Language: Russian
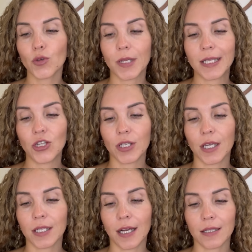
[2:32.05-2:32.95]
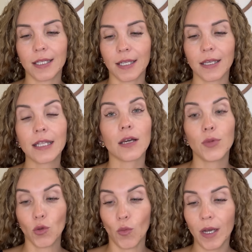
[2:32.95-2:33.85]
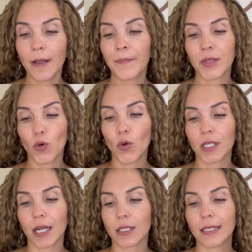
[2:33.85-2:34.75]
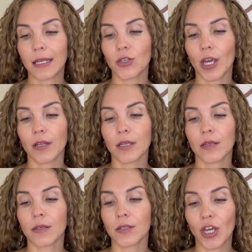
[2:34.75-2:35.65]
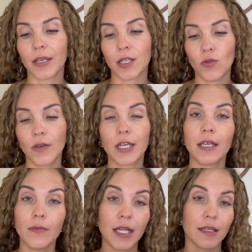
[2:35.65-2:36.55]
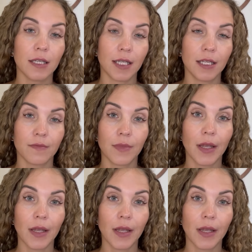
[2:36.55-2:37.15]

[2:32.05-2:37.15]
Сухоретический экстракт листа гинка белого, сухой экстракт листа чайна, э, чая зеленого и мальтодекстрин.